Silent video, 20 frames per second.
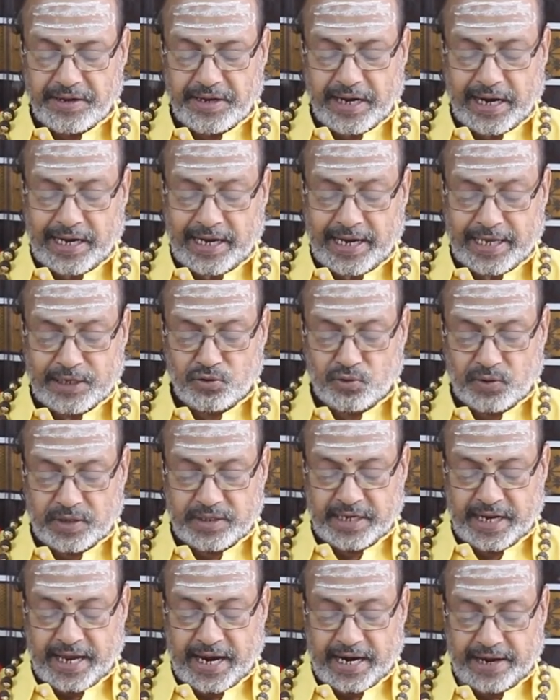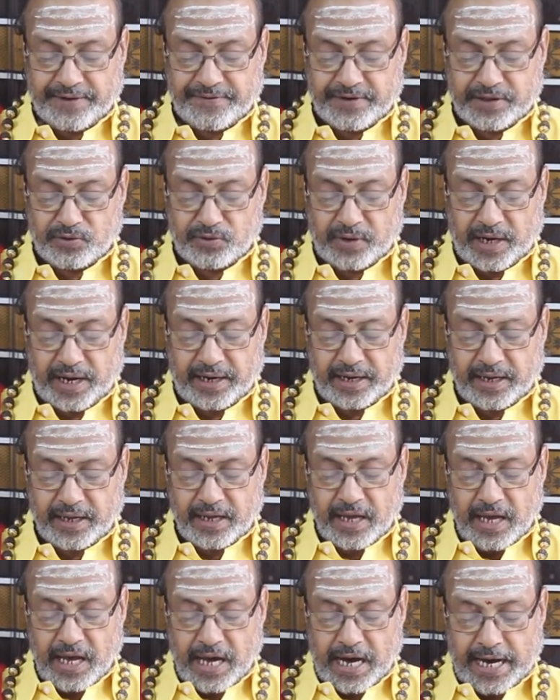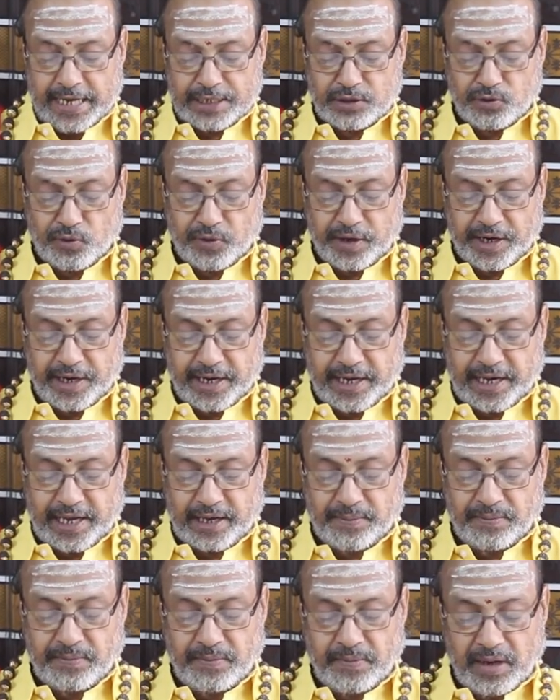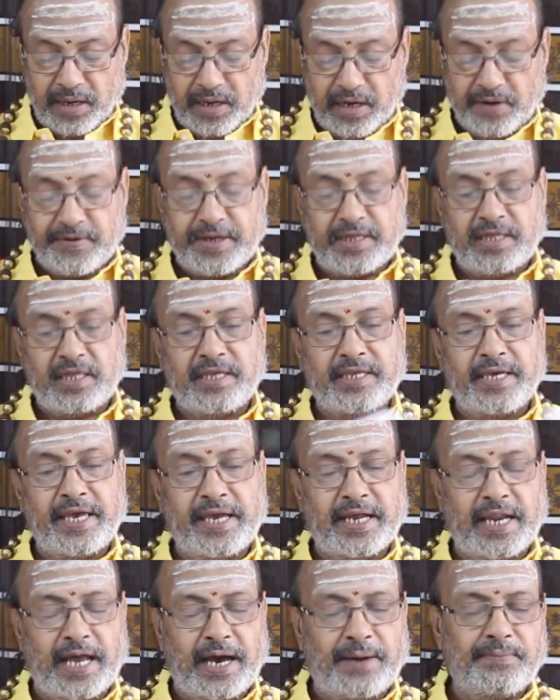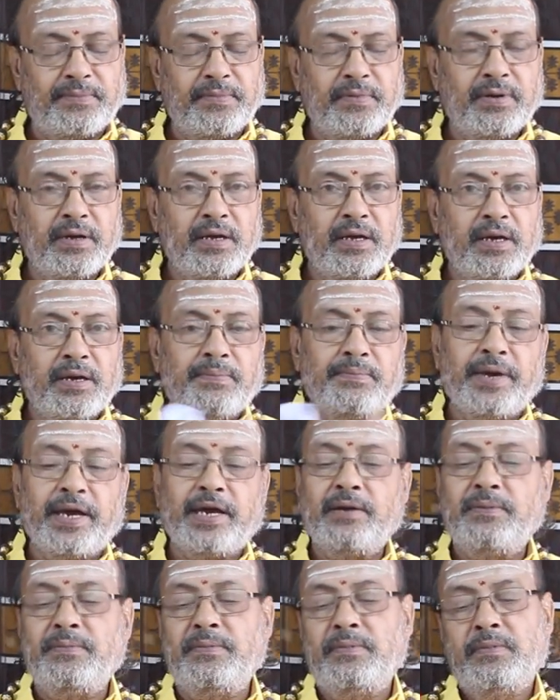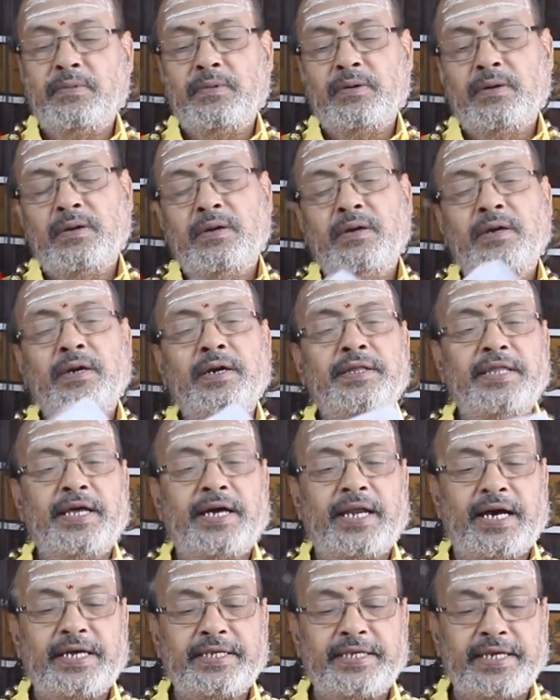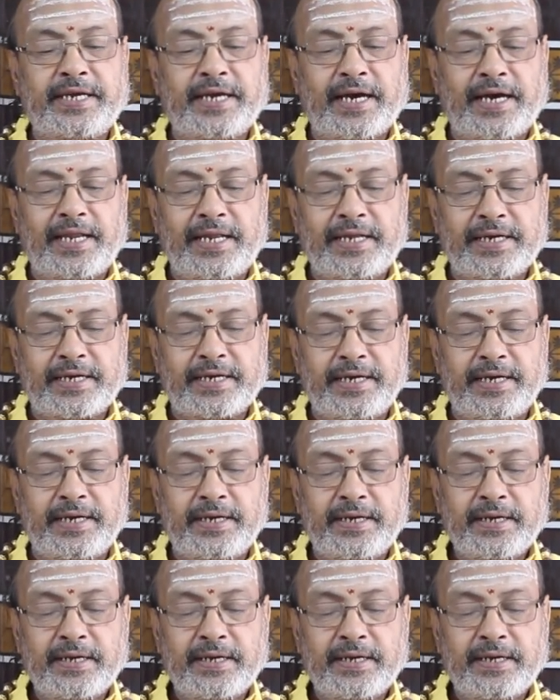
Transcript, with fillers: நல்ல சுகத்தினை அடைவதுடன் அசௌகரியங்களையும் நிவர்த்தி செய்யலாம் மேலும் இந்த ராசிக்காரருக்கு